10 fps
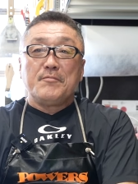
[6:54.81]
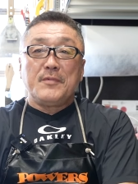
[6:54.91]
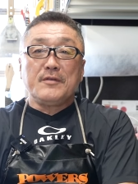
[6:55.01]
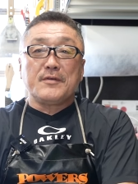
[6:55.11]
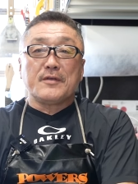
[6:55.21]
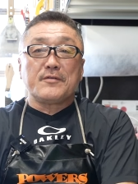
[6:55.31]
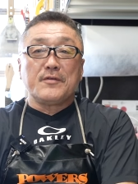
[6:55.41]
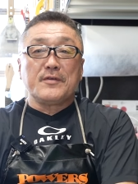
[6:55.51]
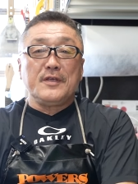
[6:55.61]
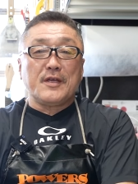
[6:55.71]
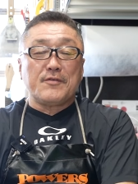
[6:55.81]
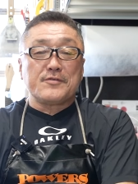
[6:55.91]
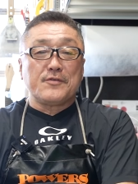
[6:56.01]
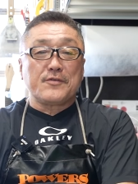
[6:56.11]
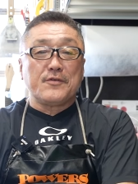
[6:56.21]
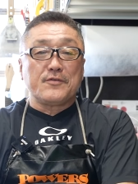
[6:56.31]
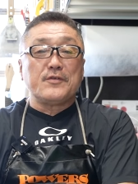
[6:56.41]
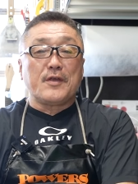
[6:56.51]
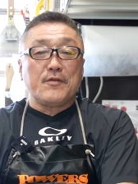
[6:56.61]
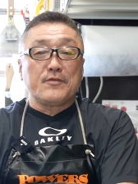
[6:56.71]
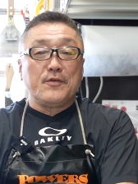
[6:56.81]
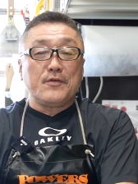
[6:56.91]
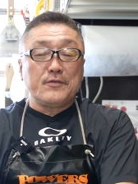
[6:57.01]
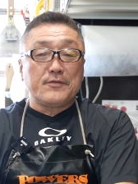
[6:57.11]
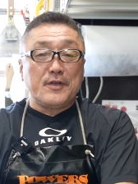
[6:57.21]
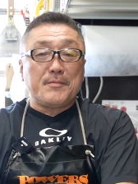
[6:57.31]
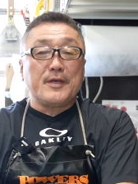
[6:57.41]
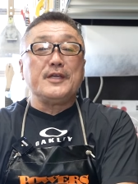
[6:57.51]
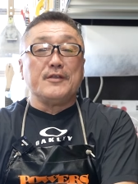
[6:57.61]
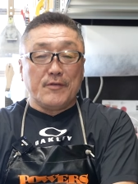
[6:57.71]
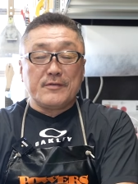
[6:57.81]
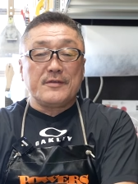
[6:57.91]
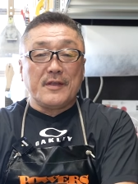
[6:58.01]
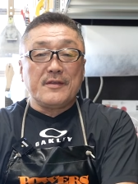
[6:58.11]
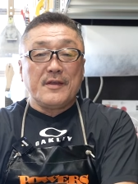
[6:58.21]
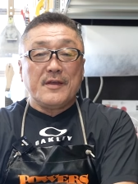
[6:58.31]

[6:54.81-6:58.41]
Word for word: まずはその板の状況どうなのどういうことすればいいのって